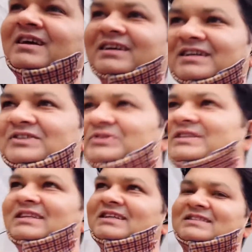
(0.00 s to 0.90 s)
कि
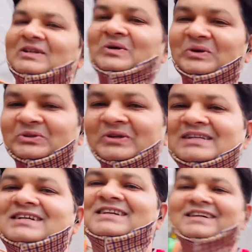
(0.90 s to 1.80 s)
दूसरे देश के लोगों को थोड़ा
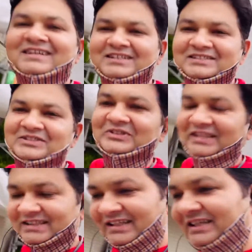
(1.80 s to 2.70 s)
शक की नज़र से तो
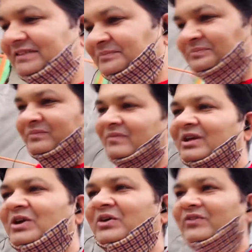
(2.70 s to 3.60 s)
देखते ही हैं
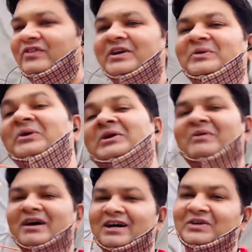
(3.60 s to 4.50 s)
फिर उन्होंने
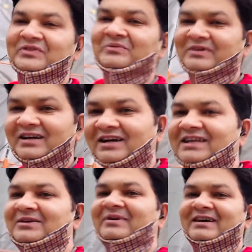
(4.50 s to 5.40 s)
वहाँ कन्फर्म करा
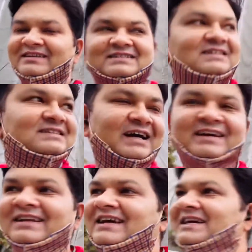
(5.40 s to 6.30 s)
कि भाई इसकी
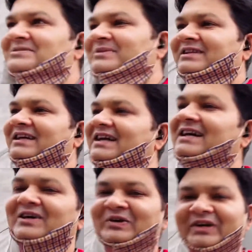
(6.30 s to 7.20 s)
साइकिल है इस बंदा
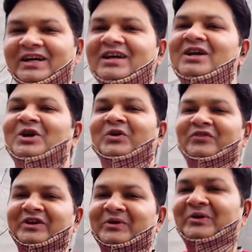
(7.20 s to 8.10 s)
है कोई
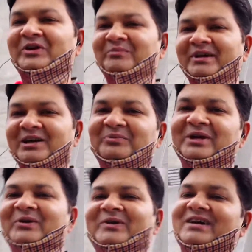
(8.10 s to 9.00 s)
फिर उन्होंने मेरा
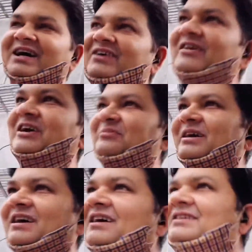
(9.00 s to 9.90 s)
पूरा वो कार्ड वार्ड मांगा